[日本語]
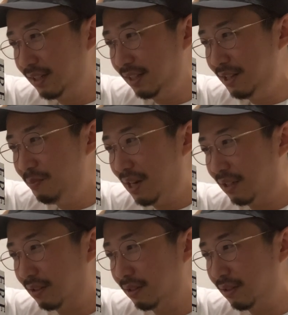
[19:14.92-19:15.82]

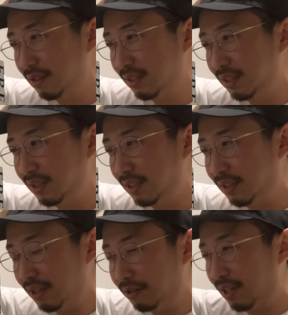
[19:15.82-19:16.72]
今、来
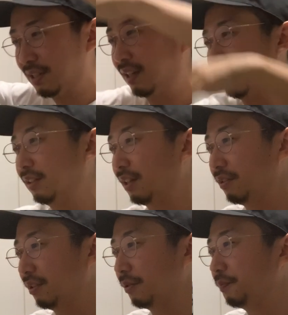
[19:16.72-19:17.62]
てくださって
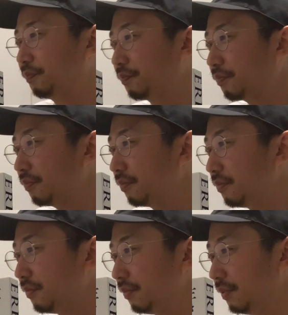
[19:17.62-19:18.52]
る
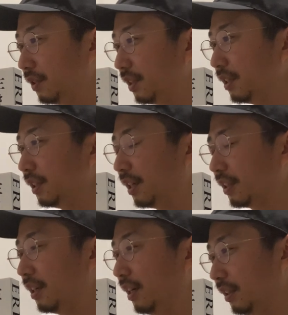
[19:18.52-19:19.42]

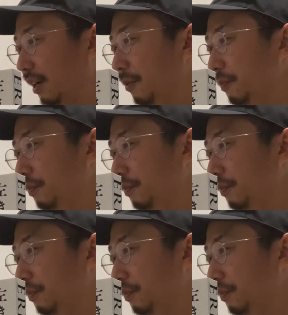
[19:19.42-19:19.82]
方々、